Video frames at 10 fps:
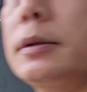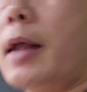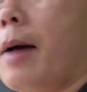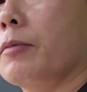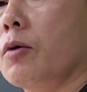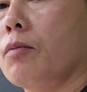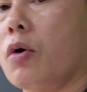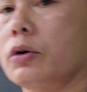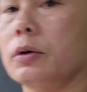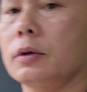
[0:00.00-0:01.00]

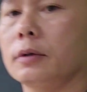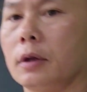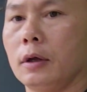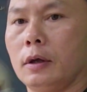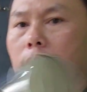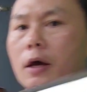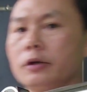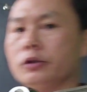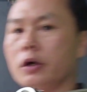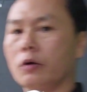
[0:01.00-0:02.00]
801 à,
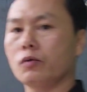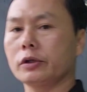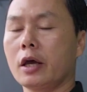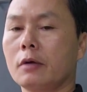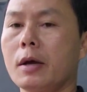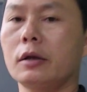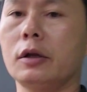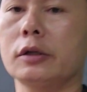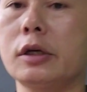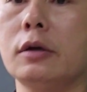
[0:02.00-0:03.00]
riêng cái củ sen các bạn
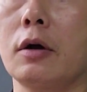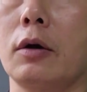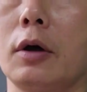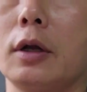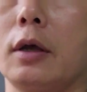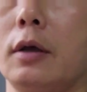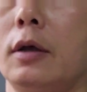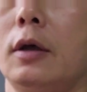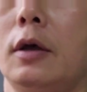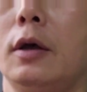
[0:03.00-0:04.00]
nhìn thấy chất lượng của nó này
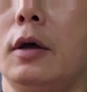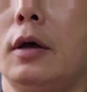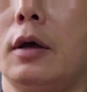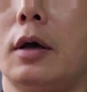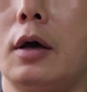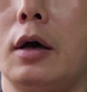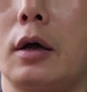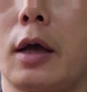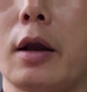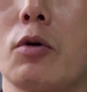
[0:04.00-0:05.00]

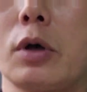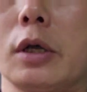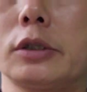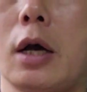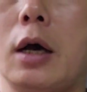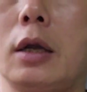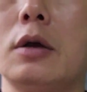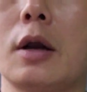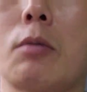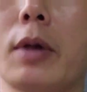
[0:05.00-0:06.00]
à, cái đầu à, chờ
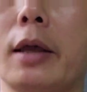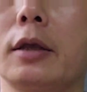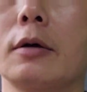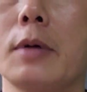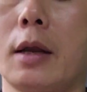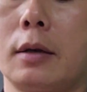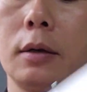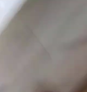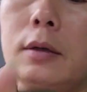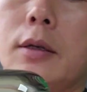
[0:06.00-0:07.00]
nước nóng lạnh nhé các bạn
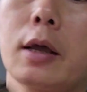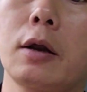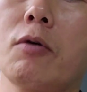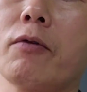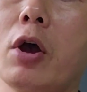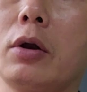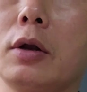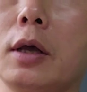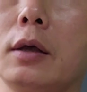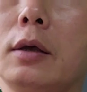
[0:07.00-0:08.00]
đây cái đầu vòi của
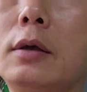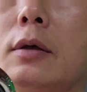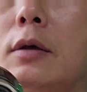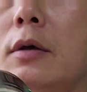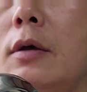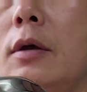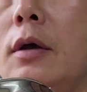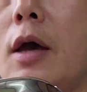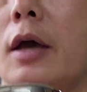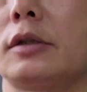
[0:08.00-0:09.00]
nó này
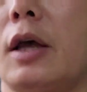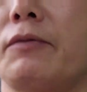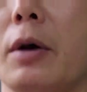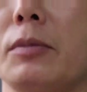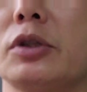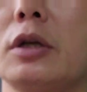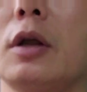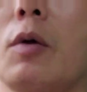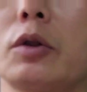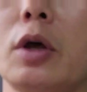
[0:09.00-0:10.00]
à, sản phẩm về chất
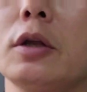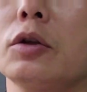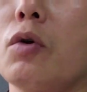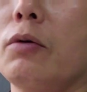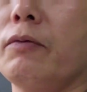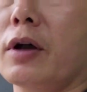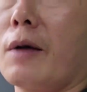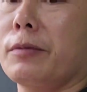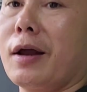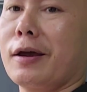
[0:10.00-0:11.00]
lượng hoàn thiện rất là tốt và
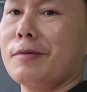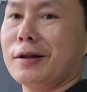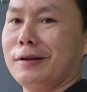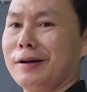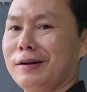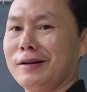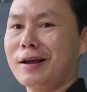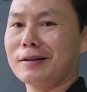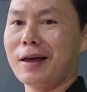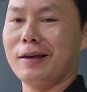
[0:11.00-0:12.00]
cầm cái này các bạn nhìn thấy
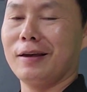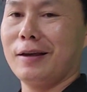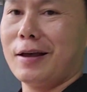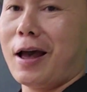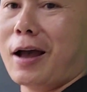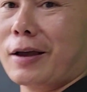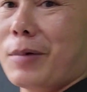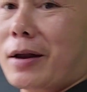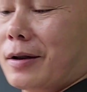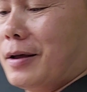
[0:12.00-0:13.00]
nặng tay à cái
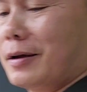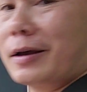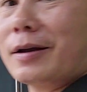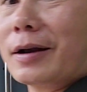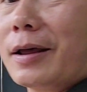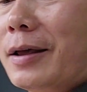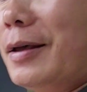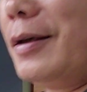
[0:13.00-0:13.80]
van cái đường này